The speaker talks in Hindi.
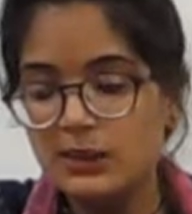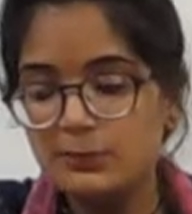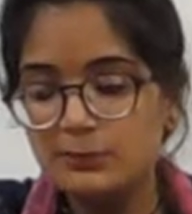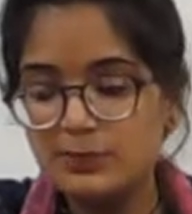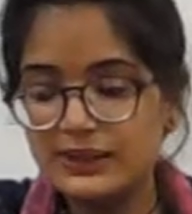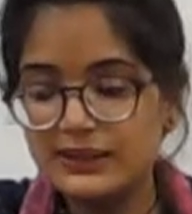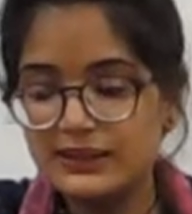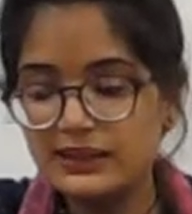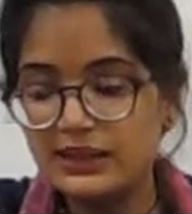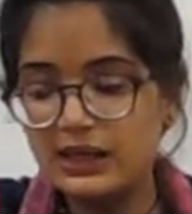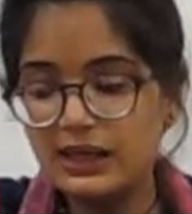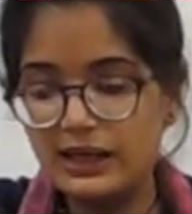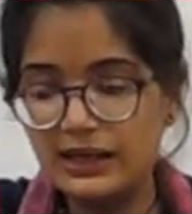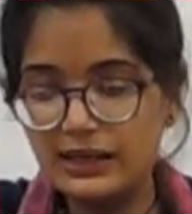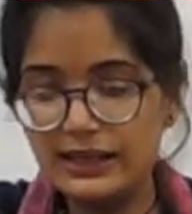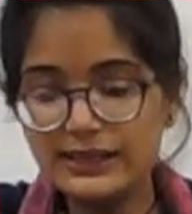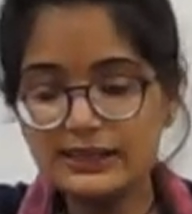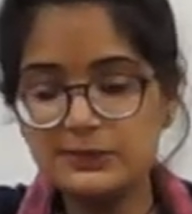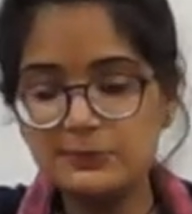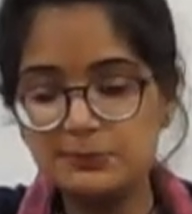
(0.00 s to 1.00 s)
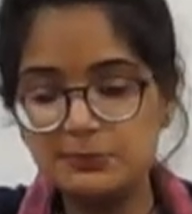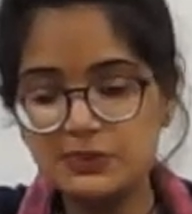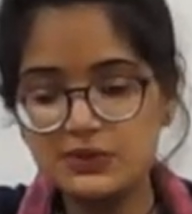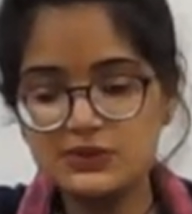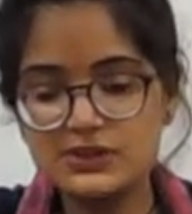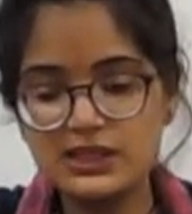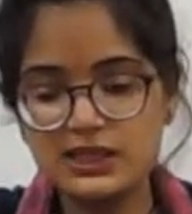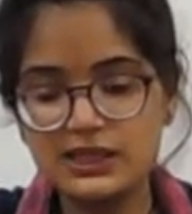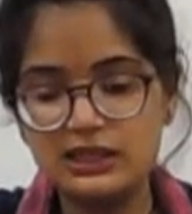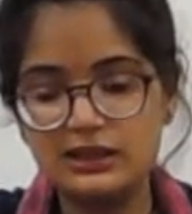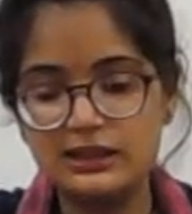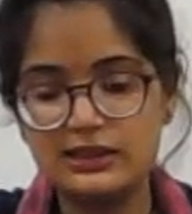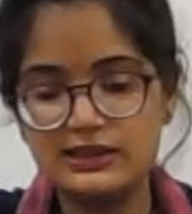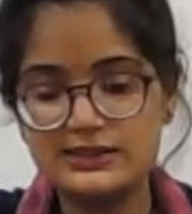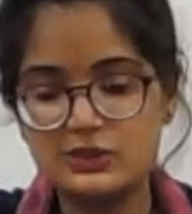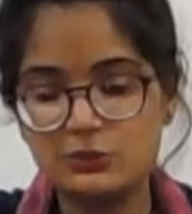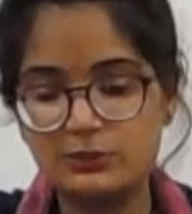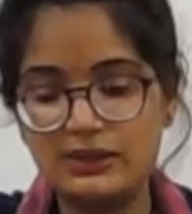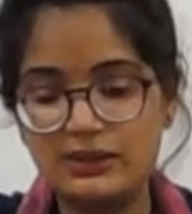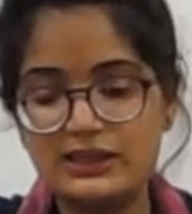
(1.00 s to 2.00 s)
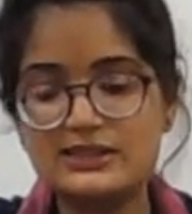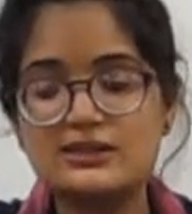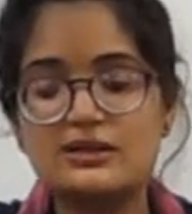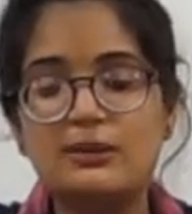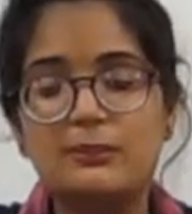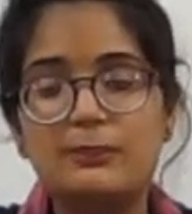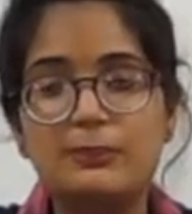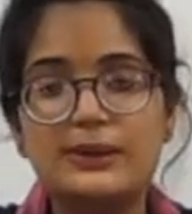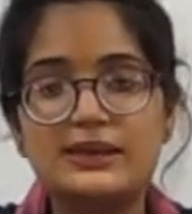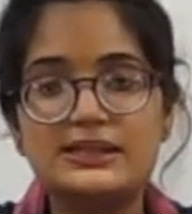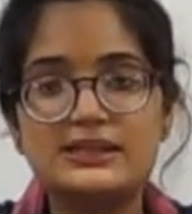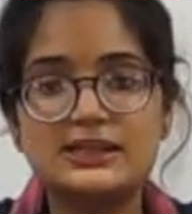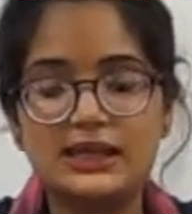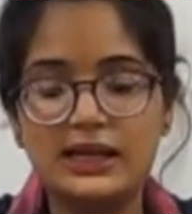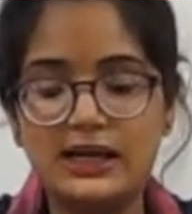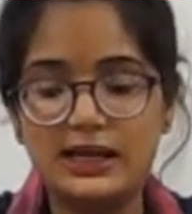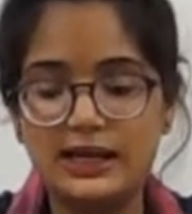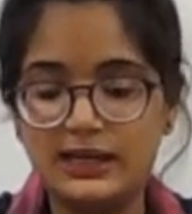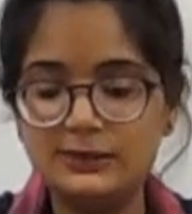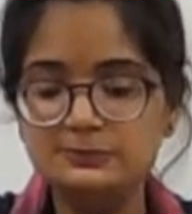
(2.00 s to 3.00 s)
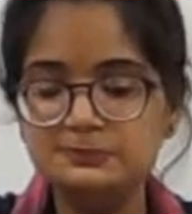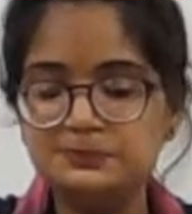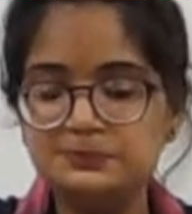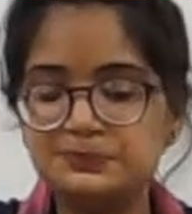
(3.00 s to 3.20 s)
पीतल का एक म्यूजिकल इंस्ट्रूमेंट ट्रम्पेट क्या है